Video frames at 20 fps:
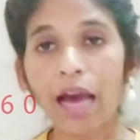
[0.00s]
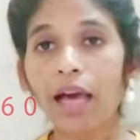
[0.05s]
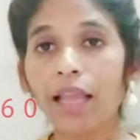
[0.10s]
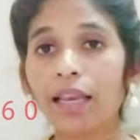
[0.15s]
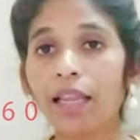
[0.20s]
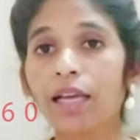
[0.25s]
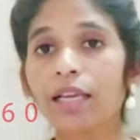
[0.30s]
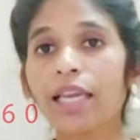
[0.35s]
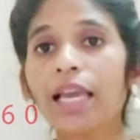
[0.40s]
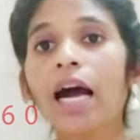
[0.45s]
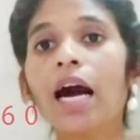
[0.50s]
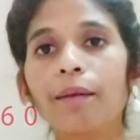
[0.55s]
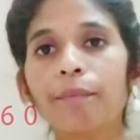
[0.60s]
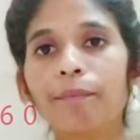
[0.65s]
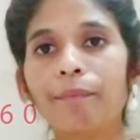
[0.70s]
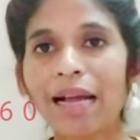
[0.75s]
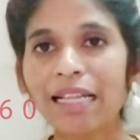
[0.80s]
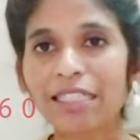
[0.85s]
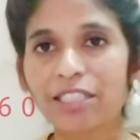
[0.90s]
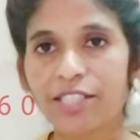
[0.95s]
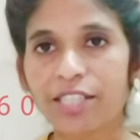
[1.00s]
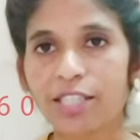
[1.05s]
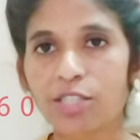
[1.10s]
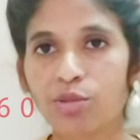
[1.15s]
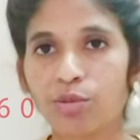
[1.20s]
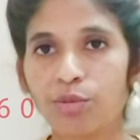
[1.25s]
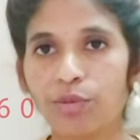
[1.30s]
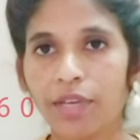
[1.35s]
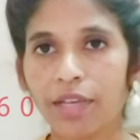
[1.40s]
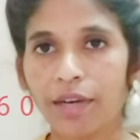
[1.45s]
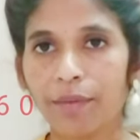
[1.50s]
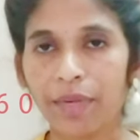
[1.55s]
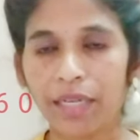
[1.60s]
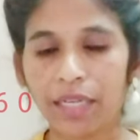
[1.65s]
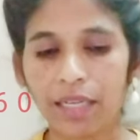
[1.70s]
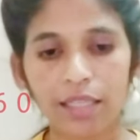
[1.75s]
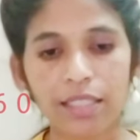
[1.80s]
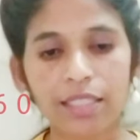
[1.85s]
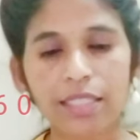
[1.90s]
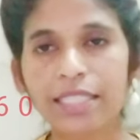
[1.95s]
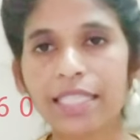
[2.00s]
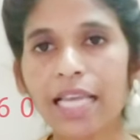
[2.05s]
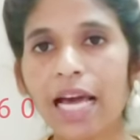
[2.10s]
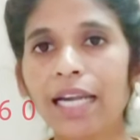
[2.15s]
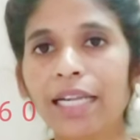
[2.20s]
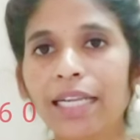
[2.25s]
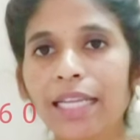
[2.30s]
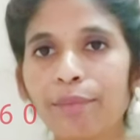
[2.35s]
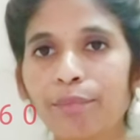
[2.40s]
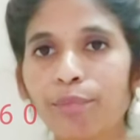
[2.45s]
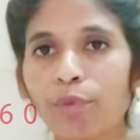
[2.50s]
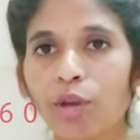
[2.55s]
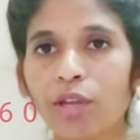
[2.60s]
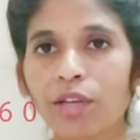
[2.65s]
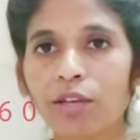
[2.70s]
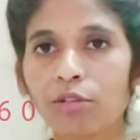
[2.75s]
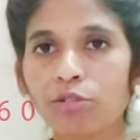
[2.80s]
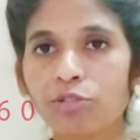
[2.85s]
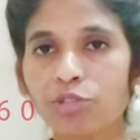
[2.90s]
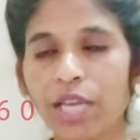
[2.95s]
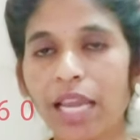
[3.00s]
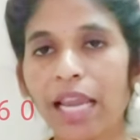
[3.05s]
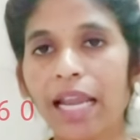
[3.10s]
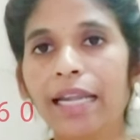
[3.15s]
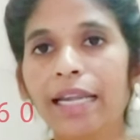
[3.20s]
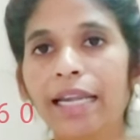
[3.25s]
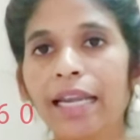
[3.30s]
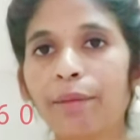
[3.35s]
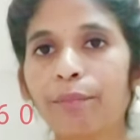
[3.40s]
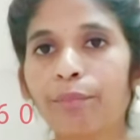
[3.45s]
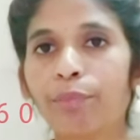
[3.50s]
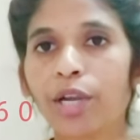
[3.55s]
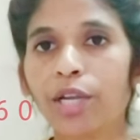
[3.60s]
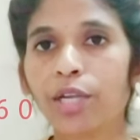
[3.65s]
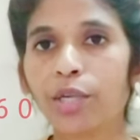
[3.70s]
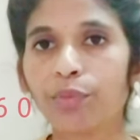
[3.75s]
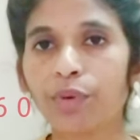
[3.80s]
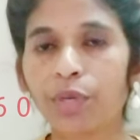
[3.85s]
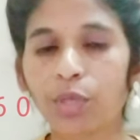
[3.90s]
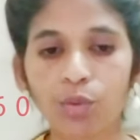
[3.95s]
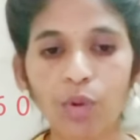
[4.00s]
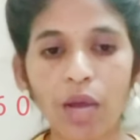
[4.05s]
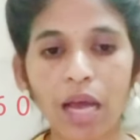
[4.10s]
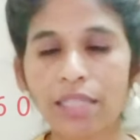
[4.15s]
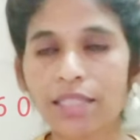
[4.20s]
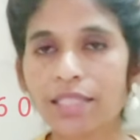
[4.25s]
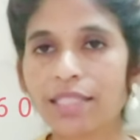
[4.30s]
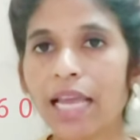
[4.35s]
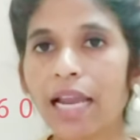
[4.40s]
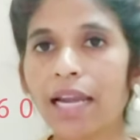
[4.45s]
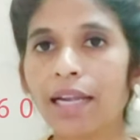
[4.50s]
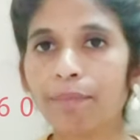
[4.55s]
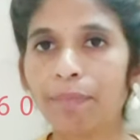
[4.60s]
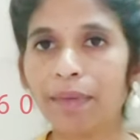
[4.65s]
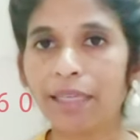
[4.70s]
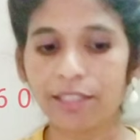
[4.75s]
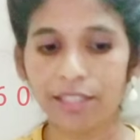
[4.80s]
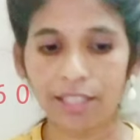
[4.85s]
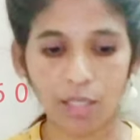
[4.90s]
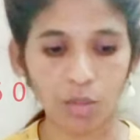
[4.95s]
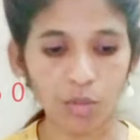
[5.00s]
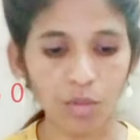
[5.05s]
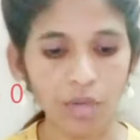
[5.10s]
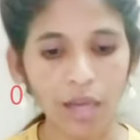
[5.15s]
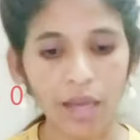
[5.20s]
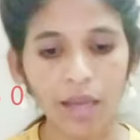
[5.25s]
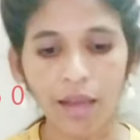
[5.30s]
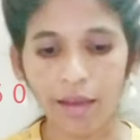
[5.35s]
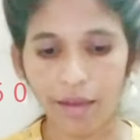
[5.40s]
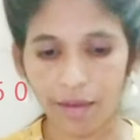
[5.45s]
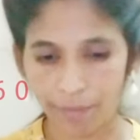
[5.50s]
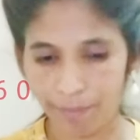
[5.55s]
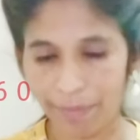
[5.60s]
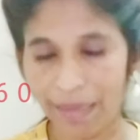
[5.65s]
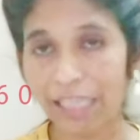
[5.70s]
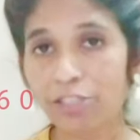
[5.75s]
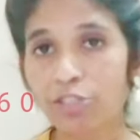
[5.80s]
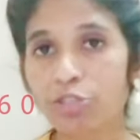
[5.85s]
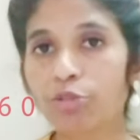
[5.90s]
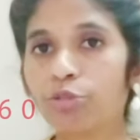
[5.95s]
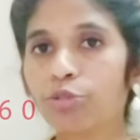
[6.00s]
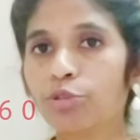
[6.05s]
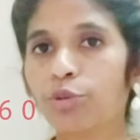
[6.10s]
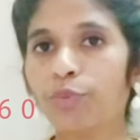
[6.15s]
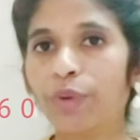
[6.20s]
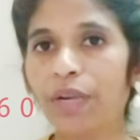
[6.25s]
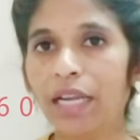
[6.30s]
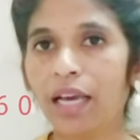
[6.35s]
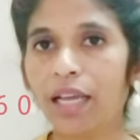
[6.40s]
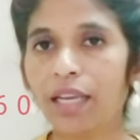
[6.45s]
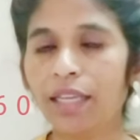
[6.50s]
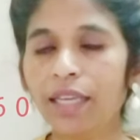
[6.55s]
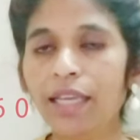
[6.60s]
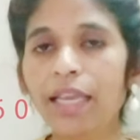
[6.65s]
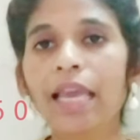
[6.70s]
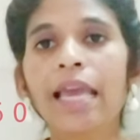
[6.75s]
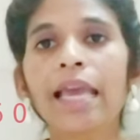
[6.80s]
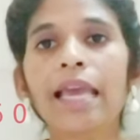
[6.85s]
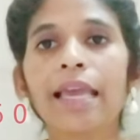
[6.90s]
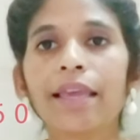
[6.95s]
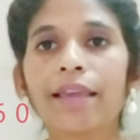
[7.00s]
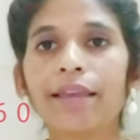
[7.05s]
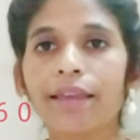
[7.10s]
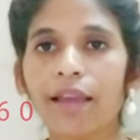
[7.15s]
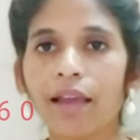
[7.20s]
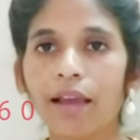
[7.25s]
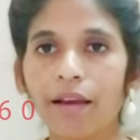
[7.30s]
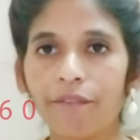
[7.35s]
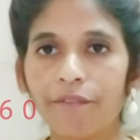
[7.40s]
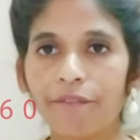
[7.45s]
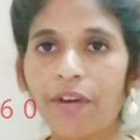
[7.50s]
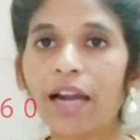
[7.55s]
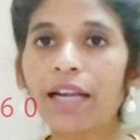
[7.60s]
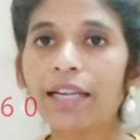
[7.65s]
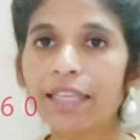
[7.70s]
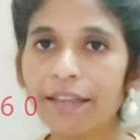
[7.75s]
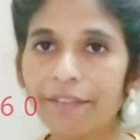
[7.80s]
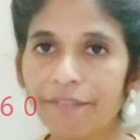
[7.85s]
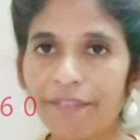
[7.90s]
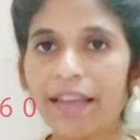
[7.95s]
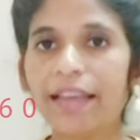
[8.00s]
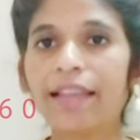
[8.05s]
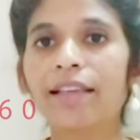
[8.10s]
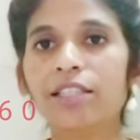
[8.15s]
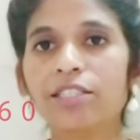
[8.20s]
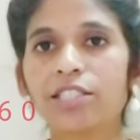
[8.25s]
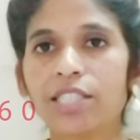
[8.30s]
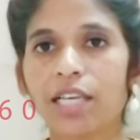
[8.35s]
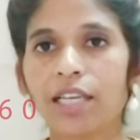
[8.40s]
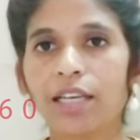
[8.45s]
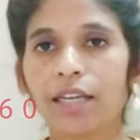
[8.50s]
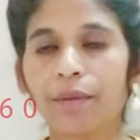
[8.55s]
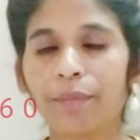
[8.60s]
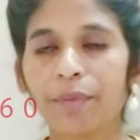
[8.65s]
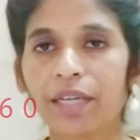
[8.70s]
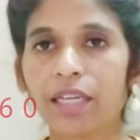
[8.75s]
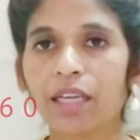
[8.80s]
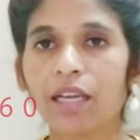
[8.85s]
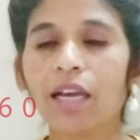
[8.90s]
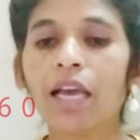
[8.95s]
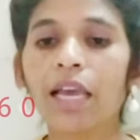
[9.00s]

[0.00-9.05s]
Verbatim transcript: అలాగే మ్యాచ్ స్టిక్స్ ఉంటాయి అనమాట స్టార్టింగ్ పాయింట్ నుంచి ఎండింగ్ పాయింట్ వరకు ఆ శాండ్ పిట్లో పేర్చుకుంటూ వెళ్ళాలి వాటిని వెలిగించాలన్నమాట